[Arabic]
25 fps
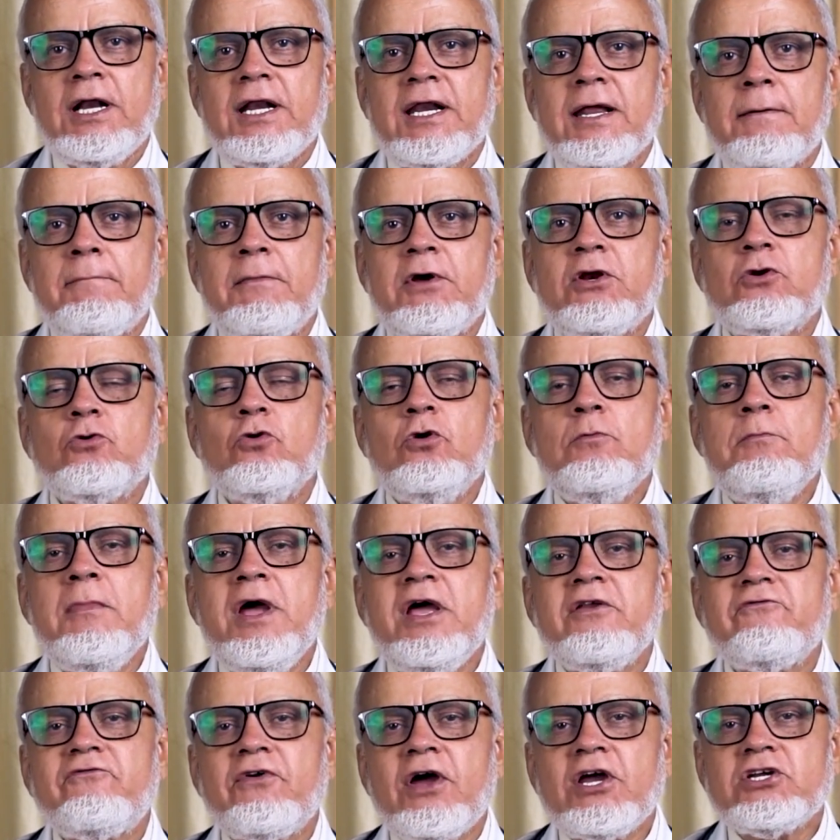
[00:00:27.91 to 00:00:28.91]
لما نقول
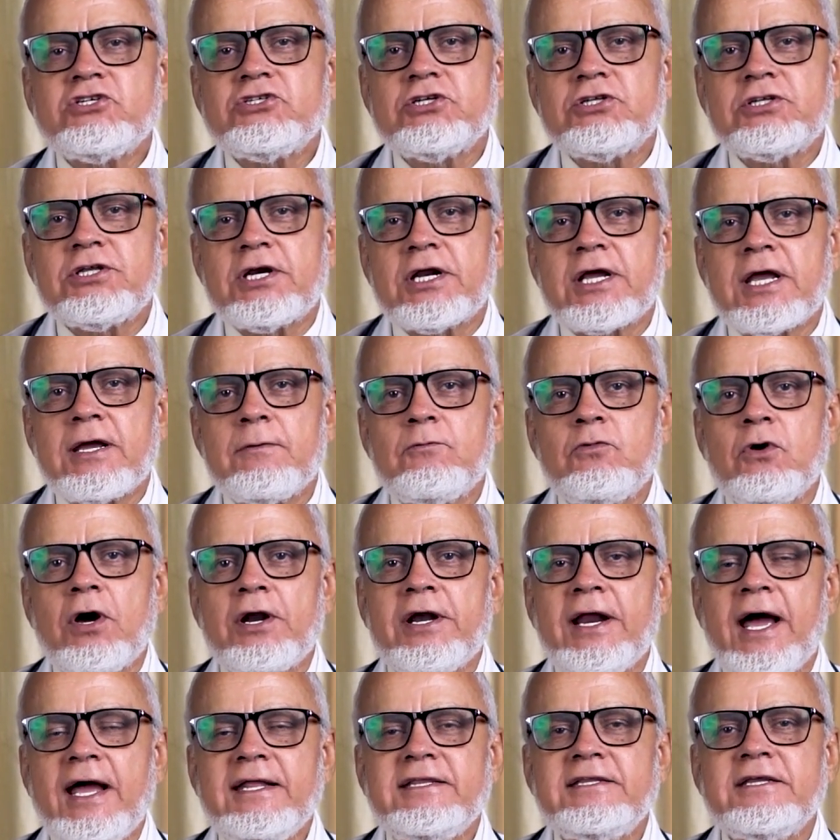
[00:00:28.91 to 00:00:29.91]
ما ينفعش يتركب له
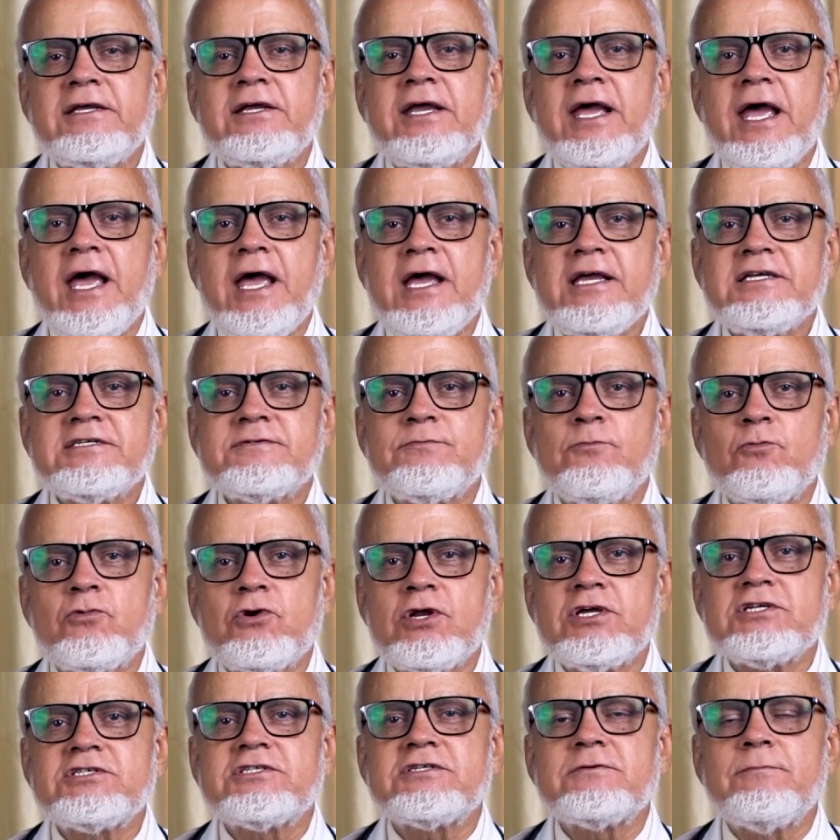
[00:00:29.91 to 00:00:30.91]
انا عندي جهاز
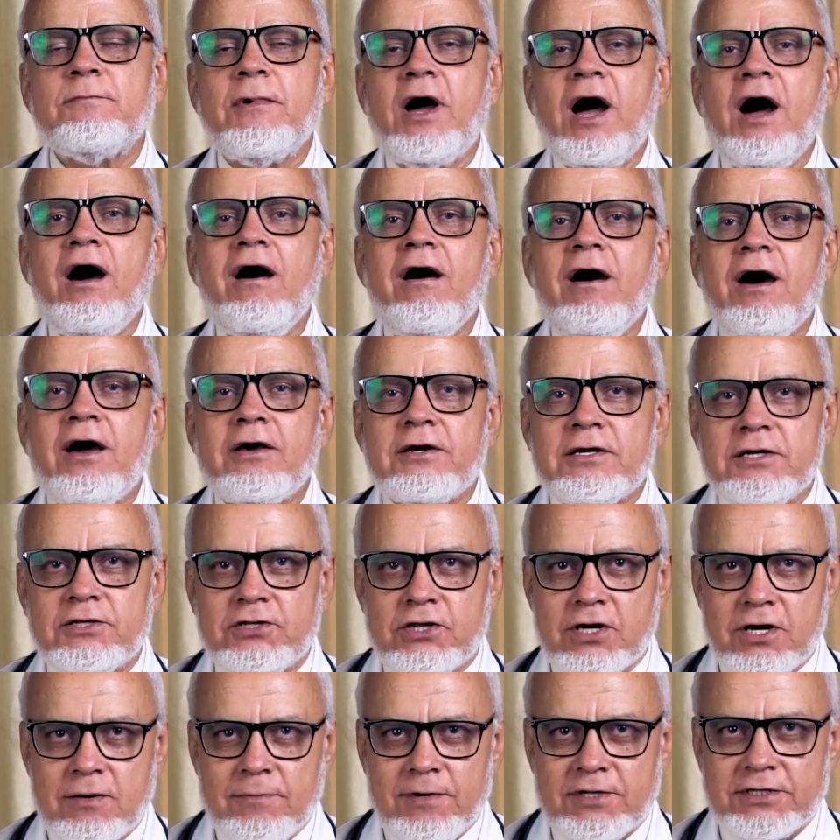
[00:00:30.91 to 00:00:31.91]
منظم اخر
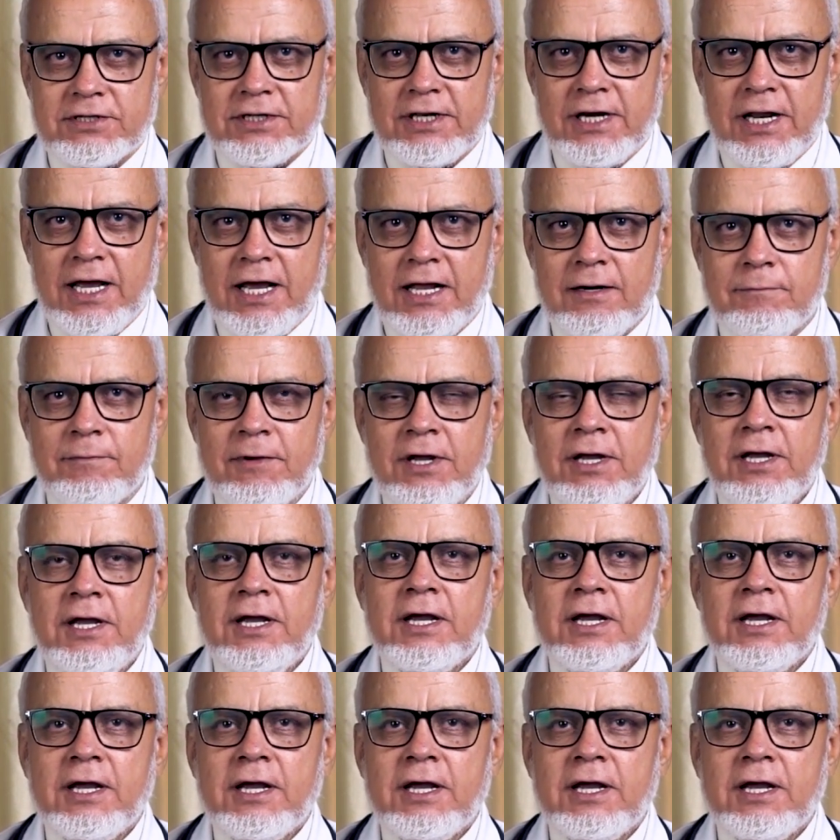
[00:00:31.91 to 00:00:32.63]
لضربات القلب